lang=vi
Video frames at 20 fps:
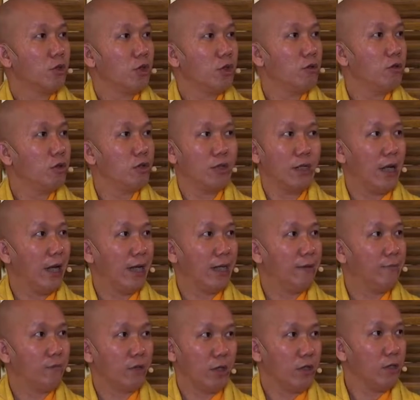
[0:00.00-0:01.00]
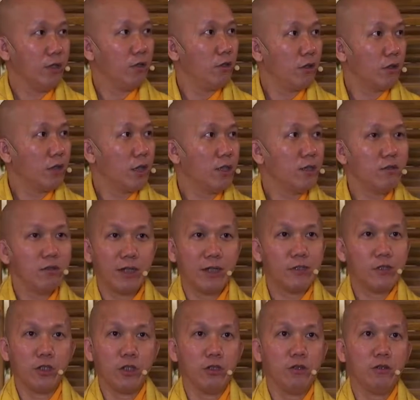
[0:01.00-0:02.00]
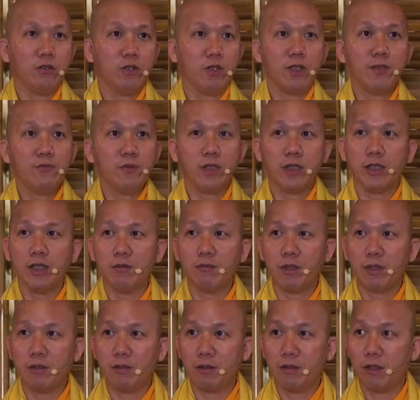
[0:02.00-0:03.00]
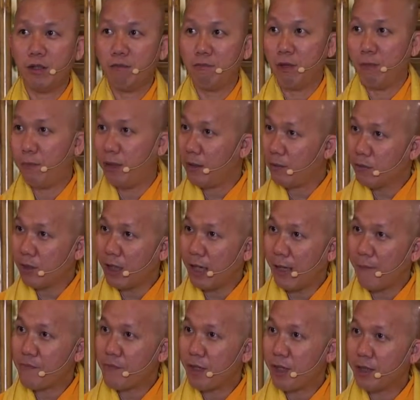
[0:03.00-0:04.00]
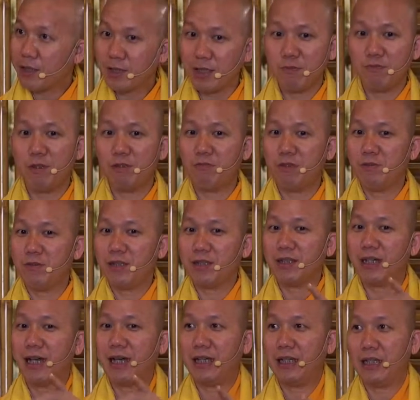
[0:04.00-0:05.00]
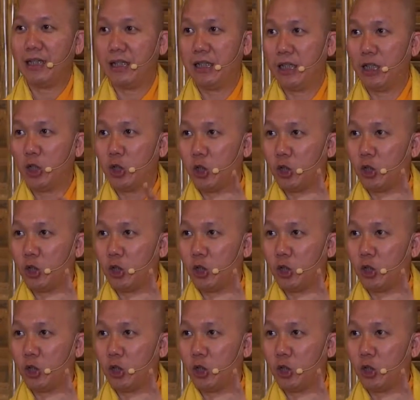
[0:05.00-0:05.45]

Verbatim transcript: có nhiều người lạ lắm tự nhiên họ tới họ gây sự họ kiếm chuyện với mình mà mình không có làm gì hết thì mình phải biết đây nè